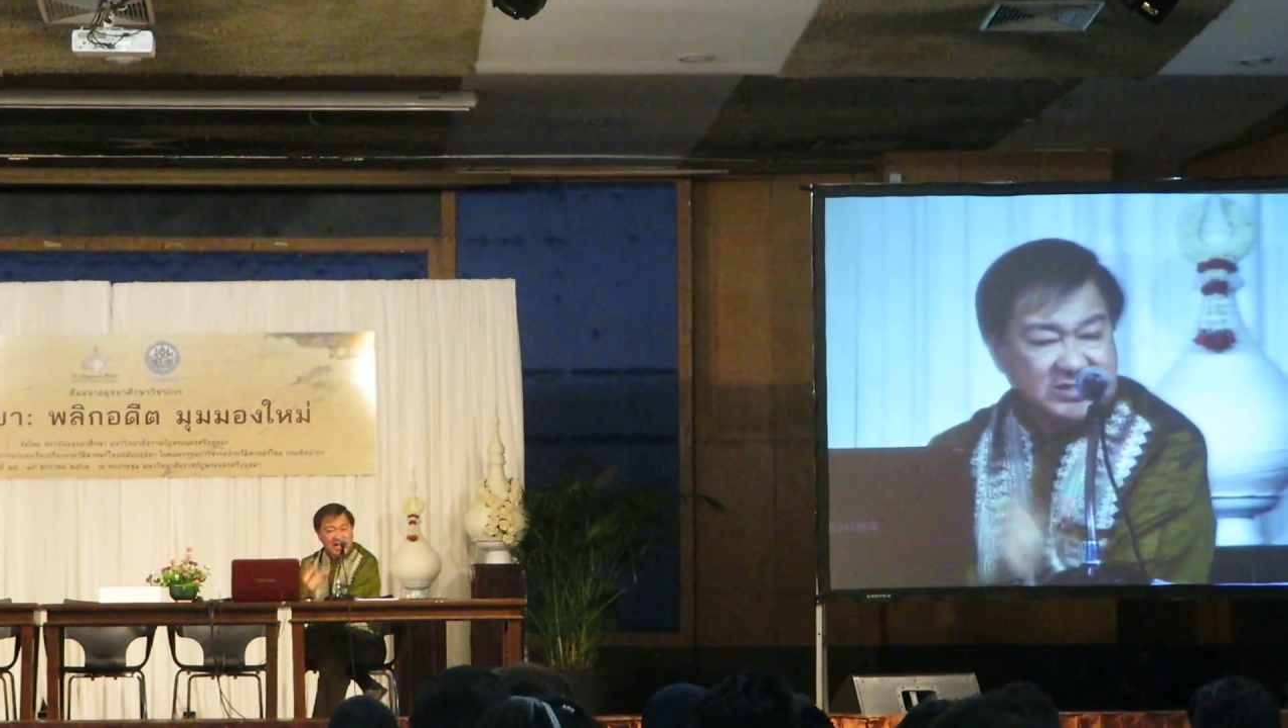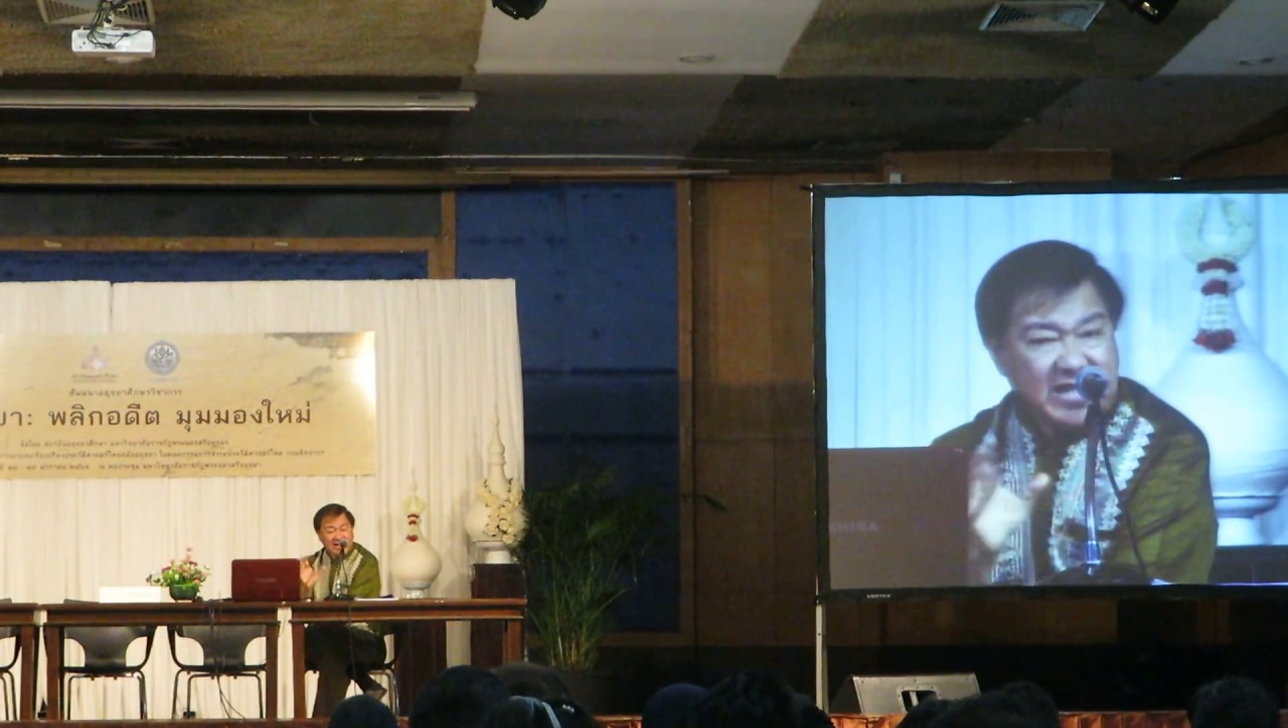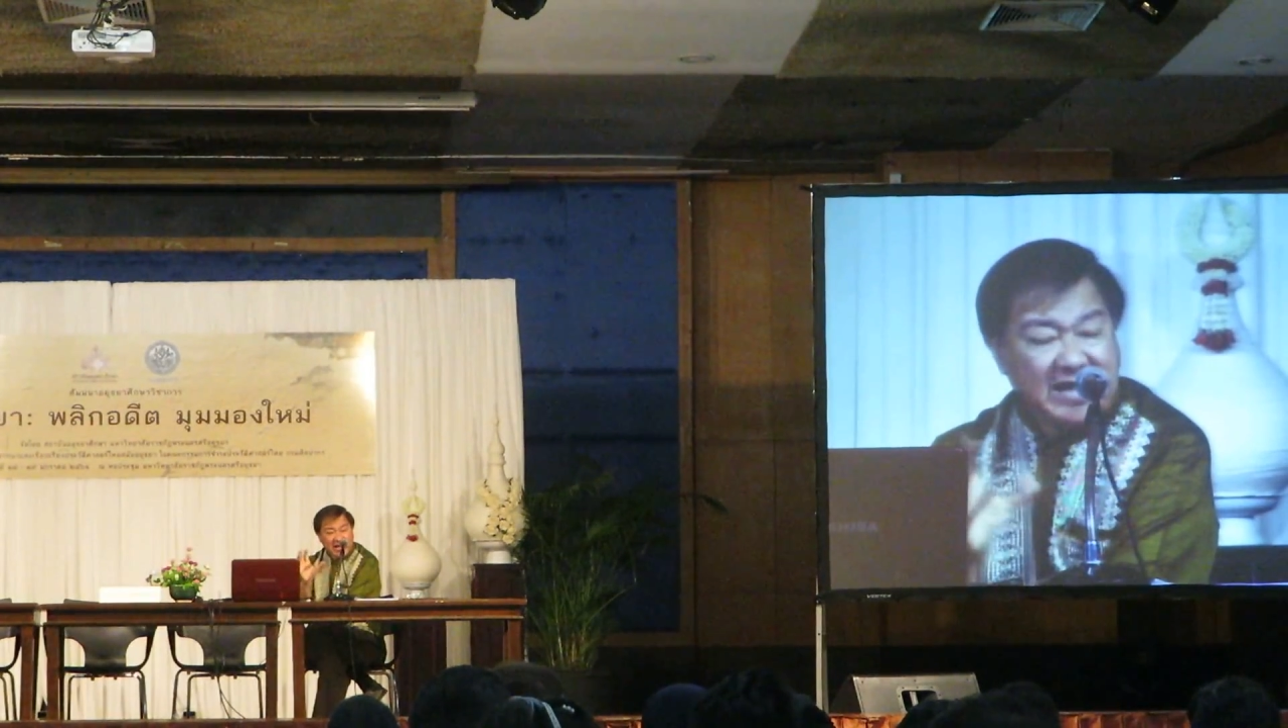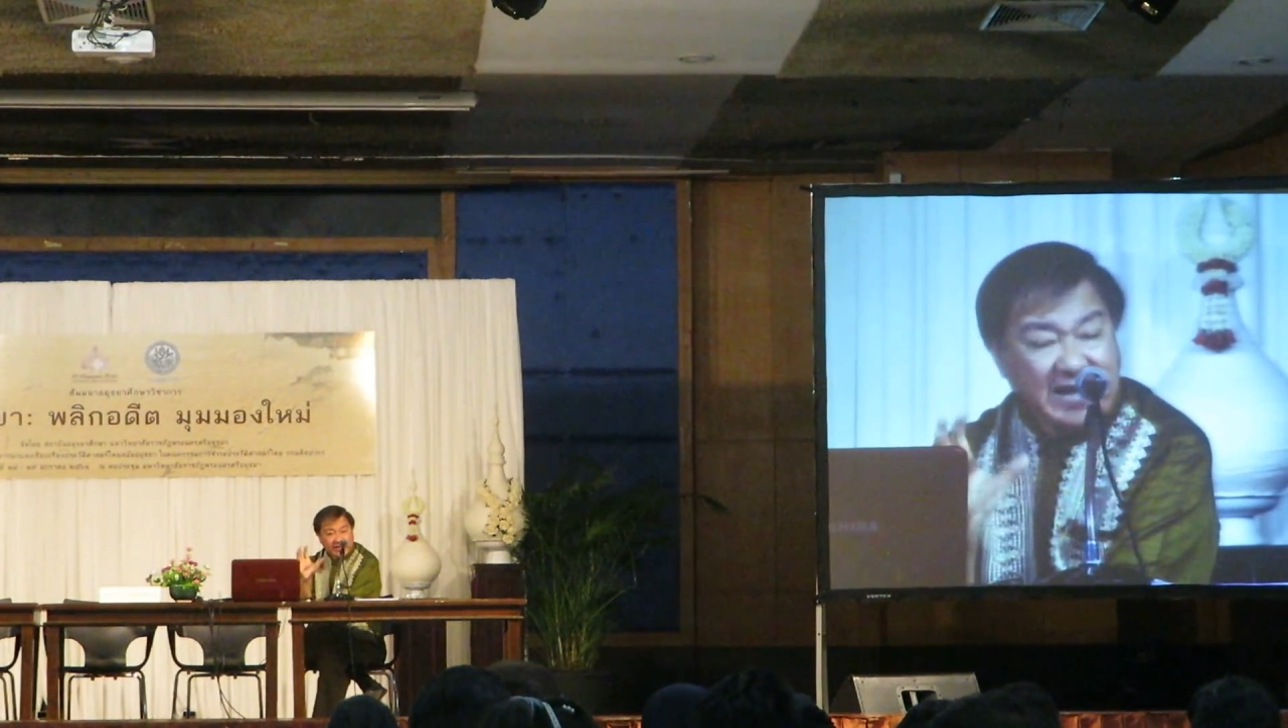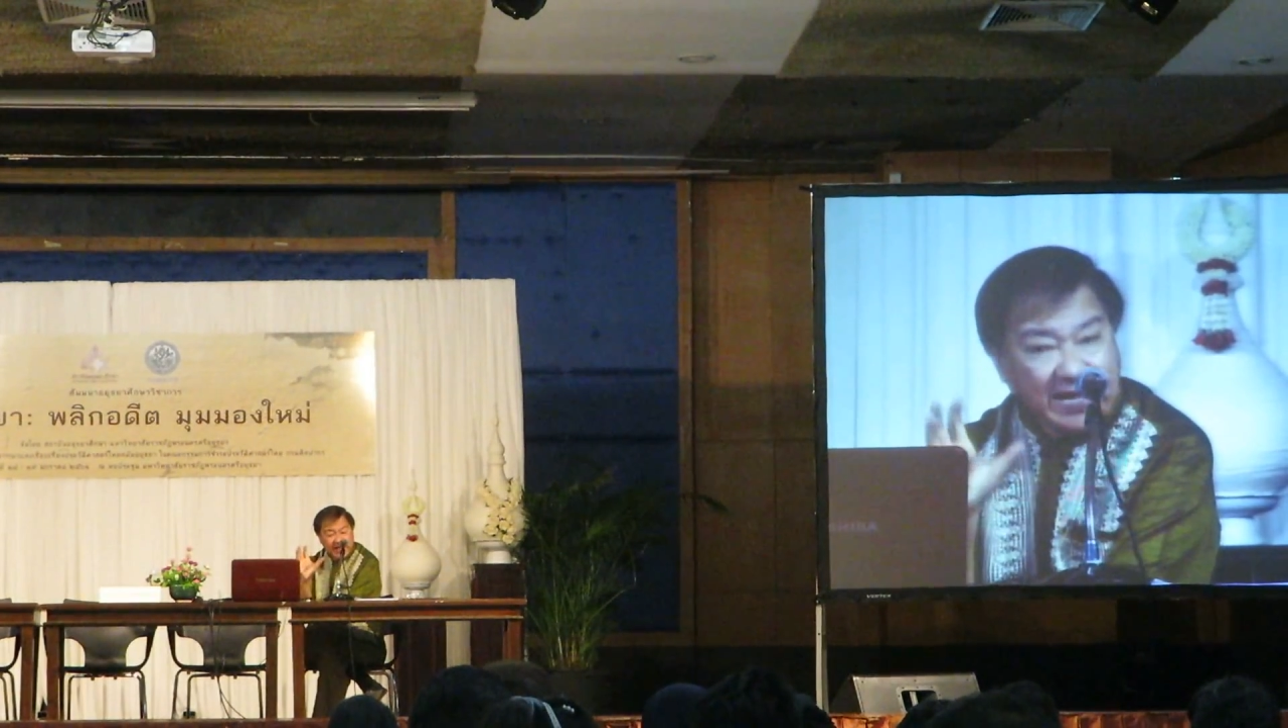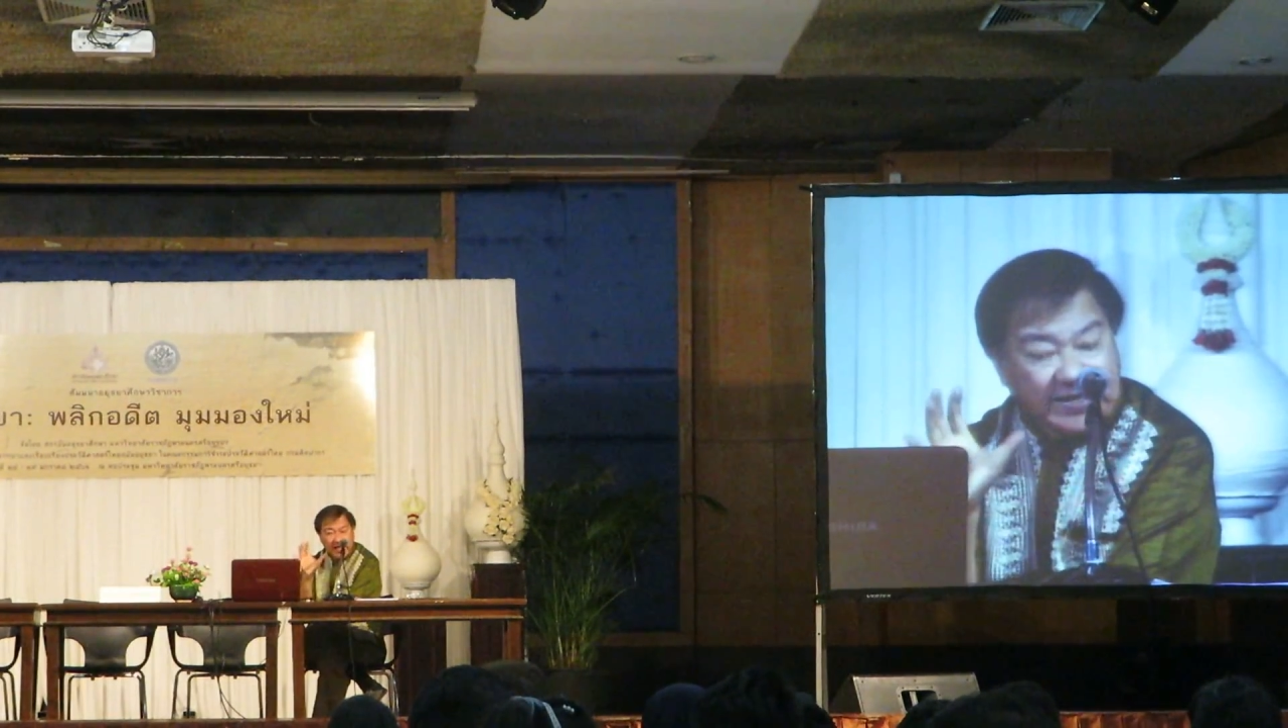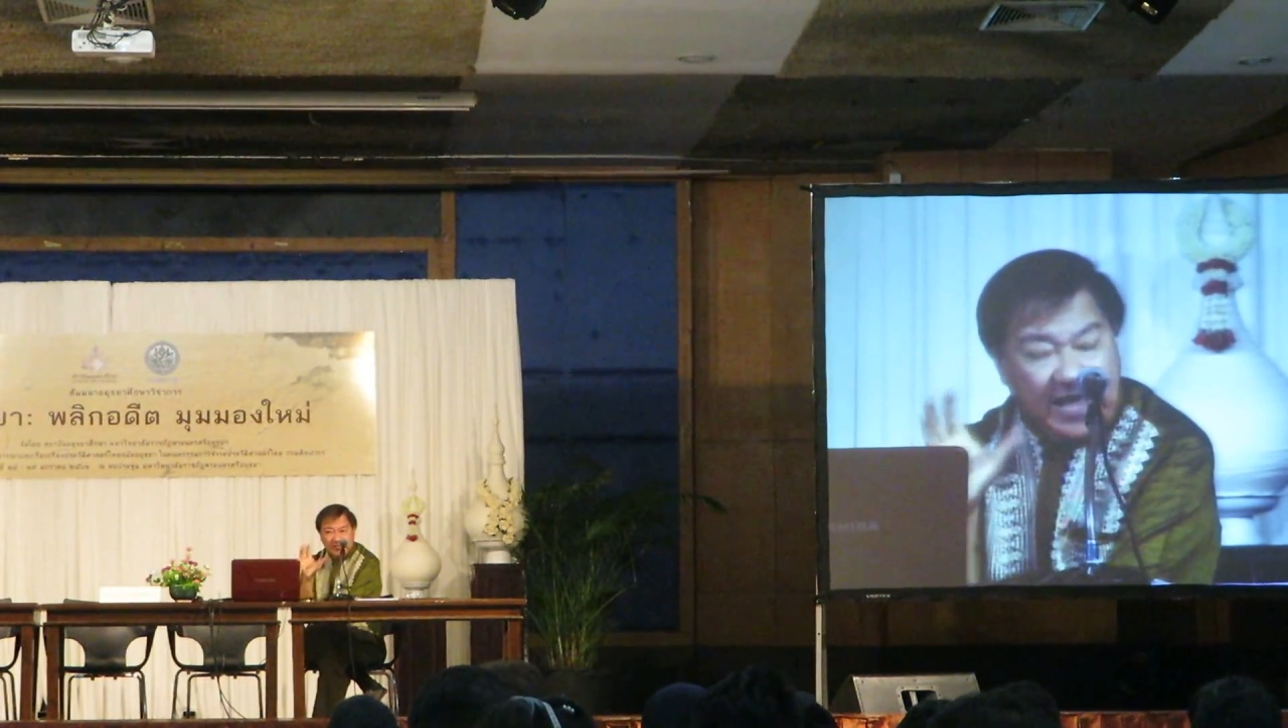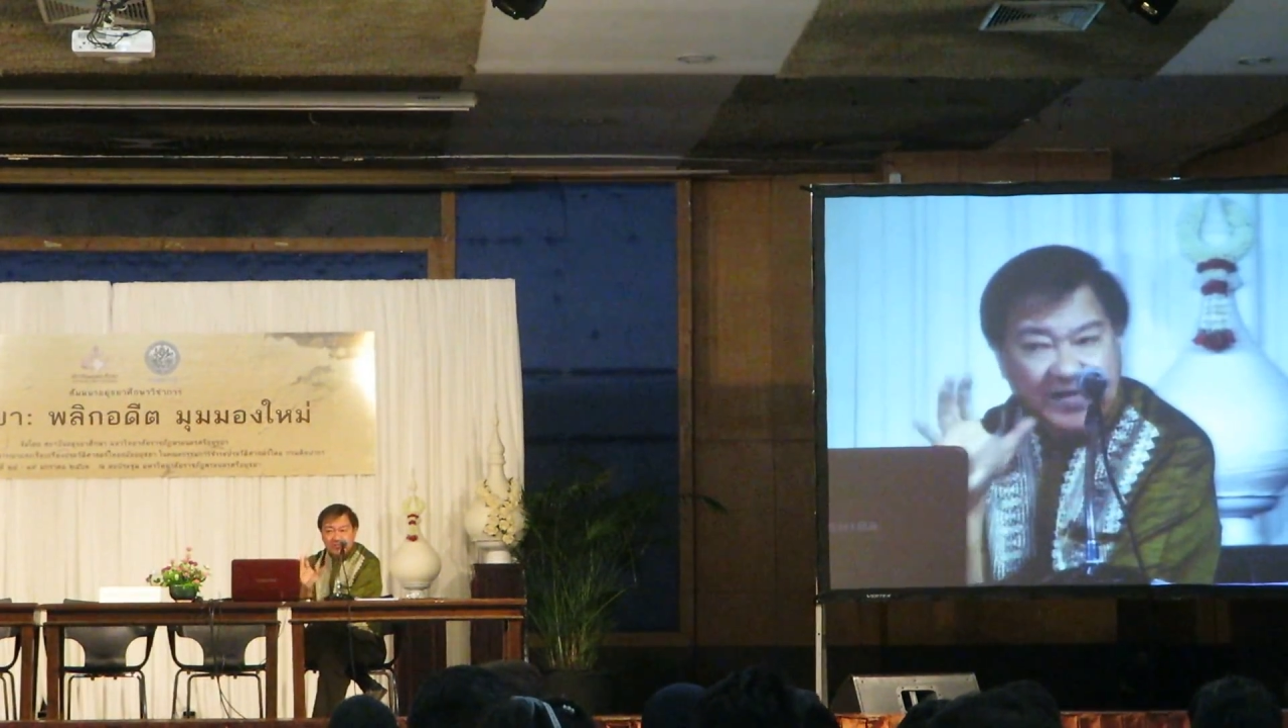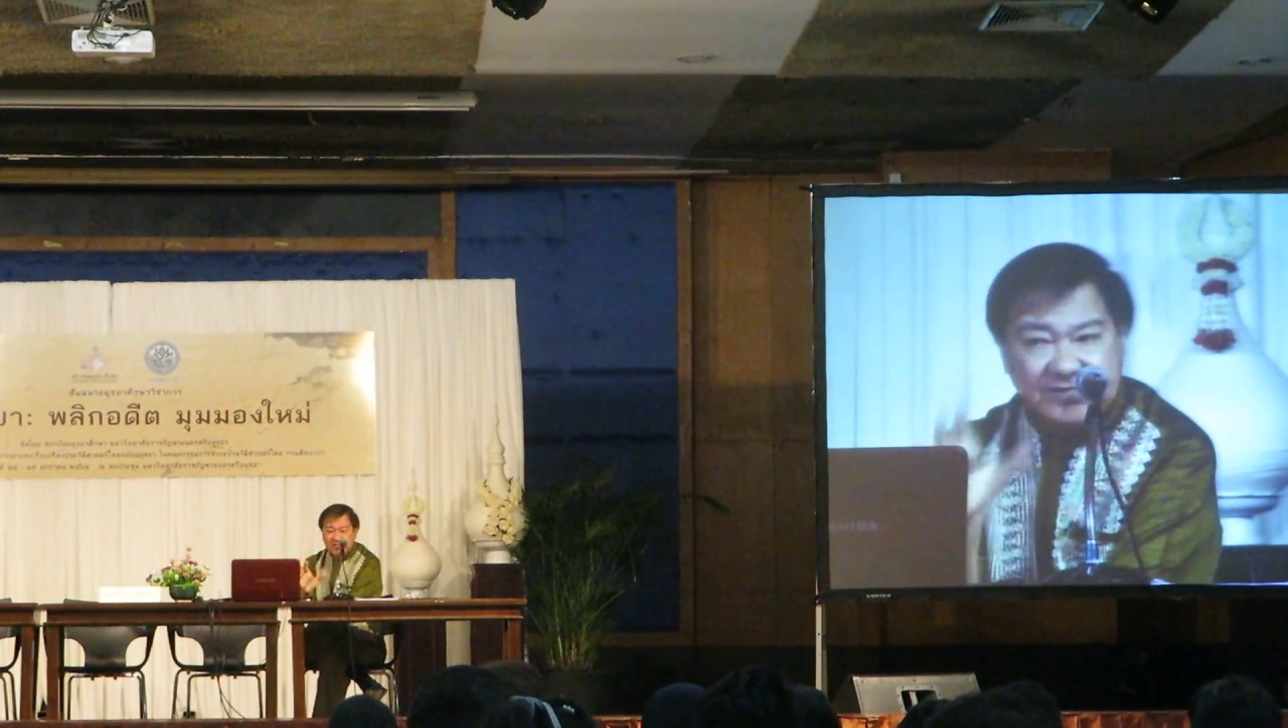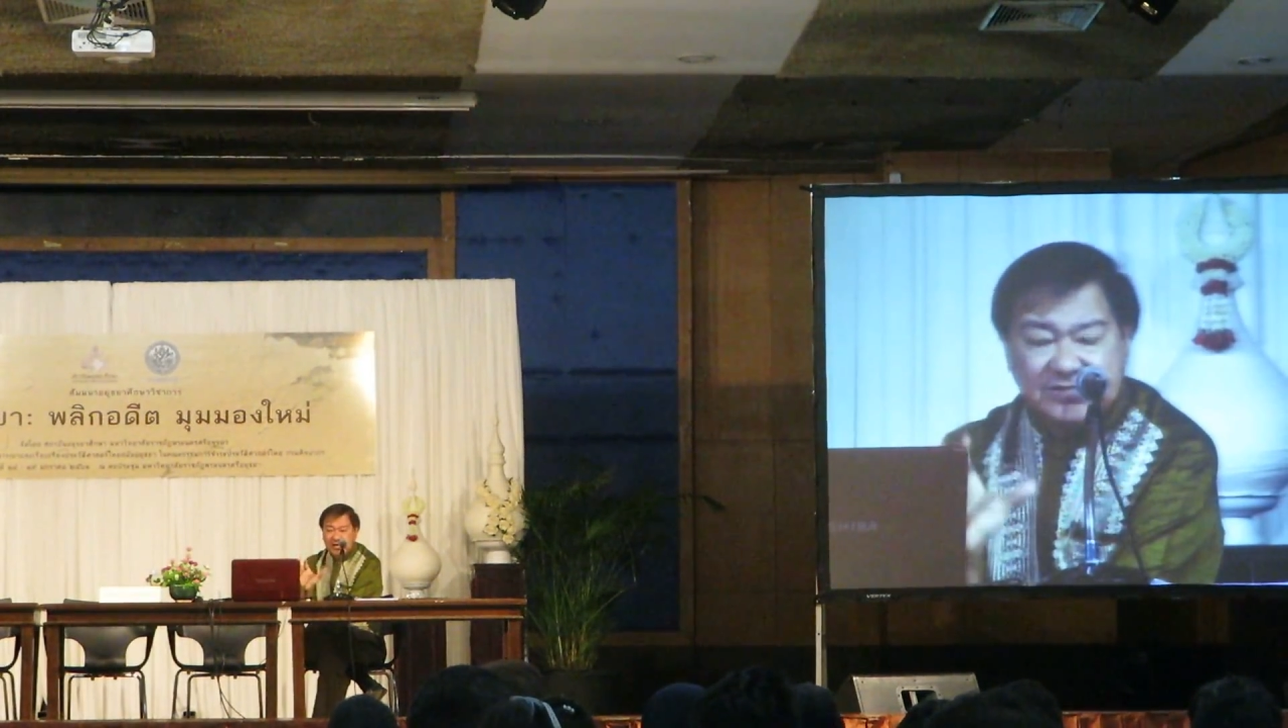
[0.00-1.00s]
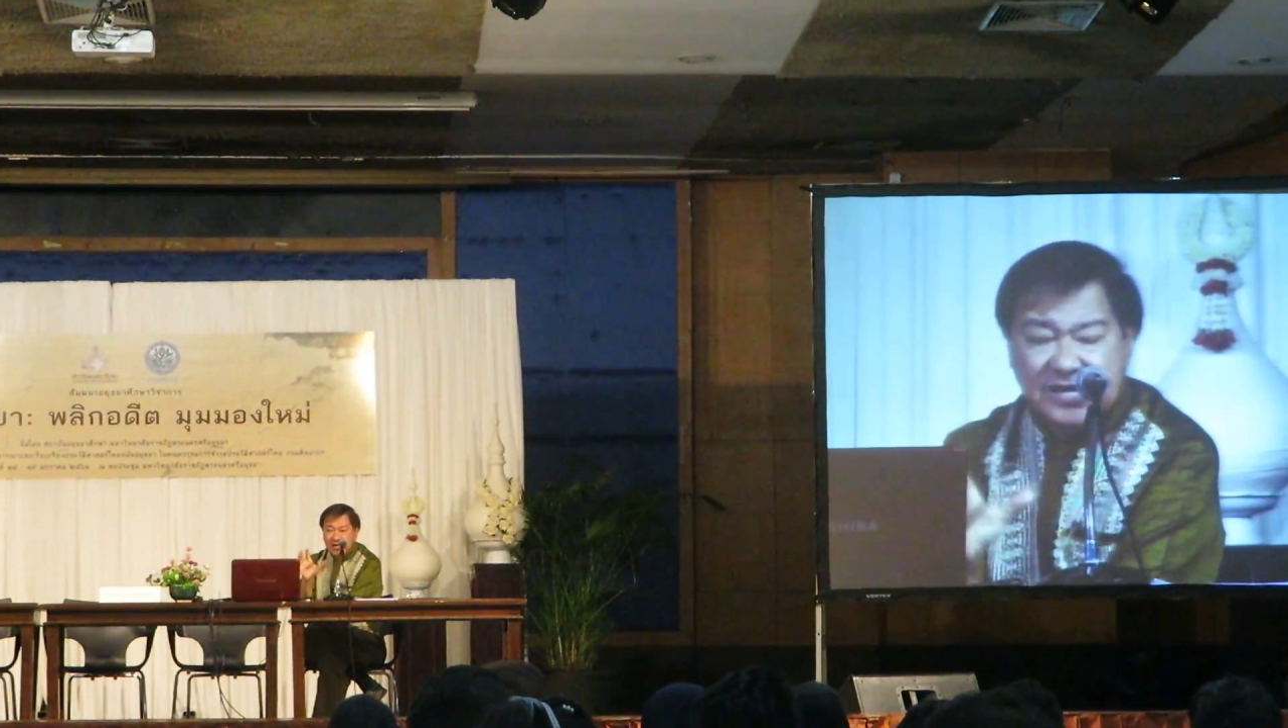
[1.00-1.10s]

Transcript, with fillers: Standardize